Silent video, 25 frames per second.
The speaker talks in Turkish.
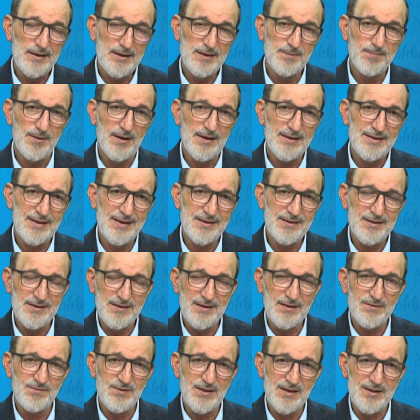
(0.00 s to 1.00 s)

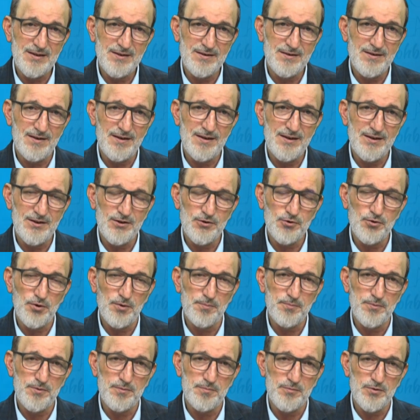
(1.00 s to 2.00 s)
İbadetine vakit ayır,
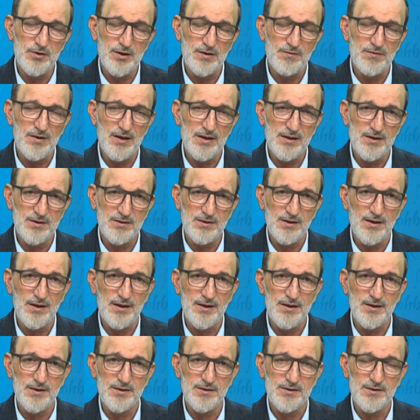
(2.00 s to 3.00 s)
toplumuna vakit
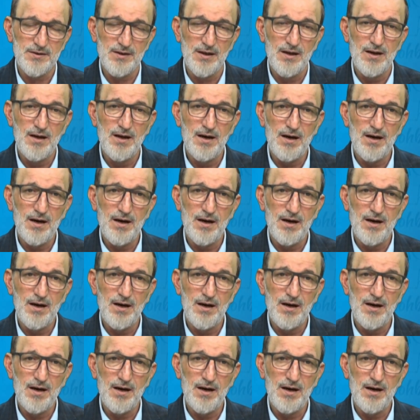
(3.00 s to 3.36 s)
ayır